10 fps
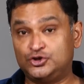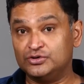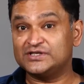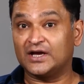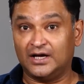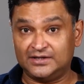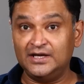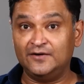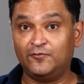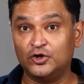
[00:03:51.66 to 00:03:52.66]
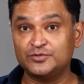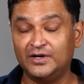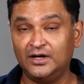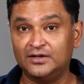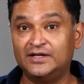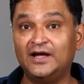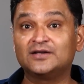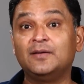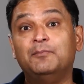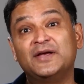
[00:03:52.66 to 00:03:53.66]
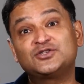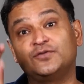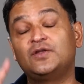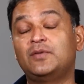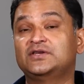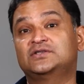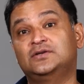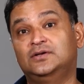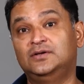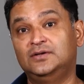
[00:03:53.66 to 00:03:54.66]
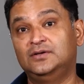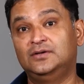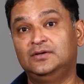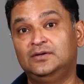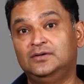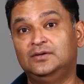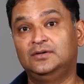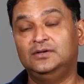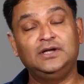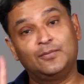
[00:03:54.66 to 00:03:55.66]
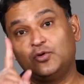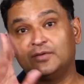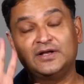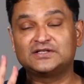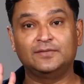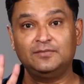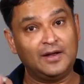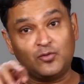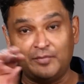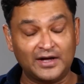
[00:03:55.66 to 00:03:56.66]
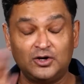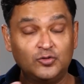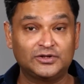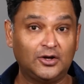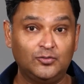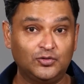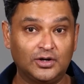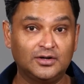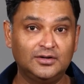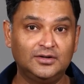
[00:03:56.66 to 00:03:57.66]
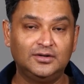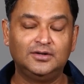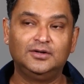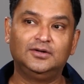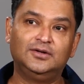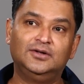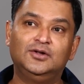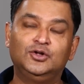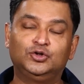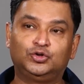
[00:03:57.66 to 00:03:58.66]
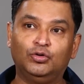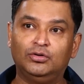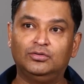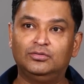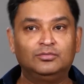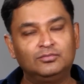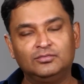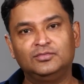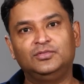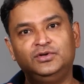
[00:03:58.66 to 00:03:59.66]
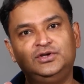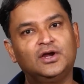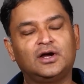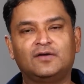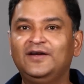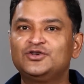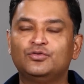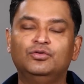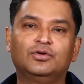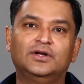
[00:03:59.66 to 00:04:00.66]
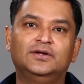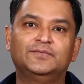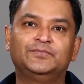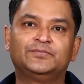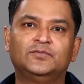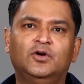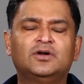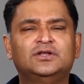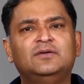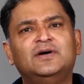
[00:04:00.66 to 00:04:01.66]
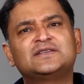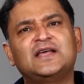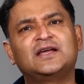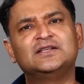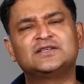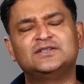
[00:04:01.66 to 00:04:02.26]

जो सिखाते हैं फौज में ना दे आर द बेस्ट ऑफ द बेस्ट ये आपको एक बात समझ मैं आपको बैकग्राउंड बता रहा हूं पूरा तो ये कार्रवाई शुरू हो गई और दिन भर साइकिल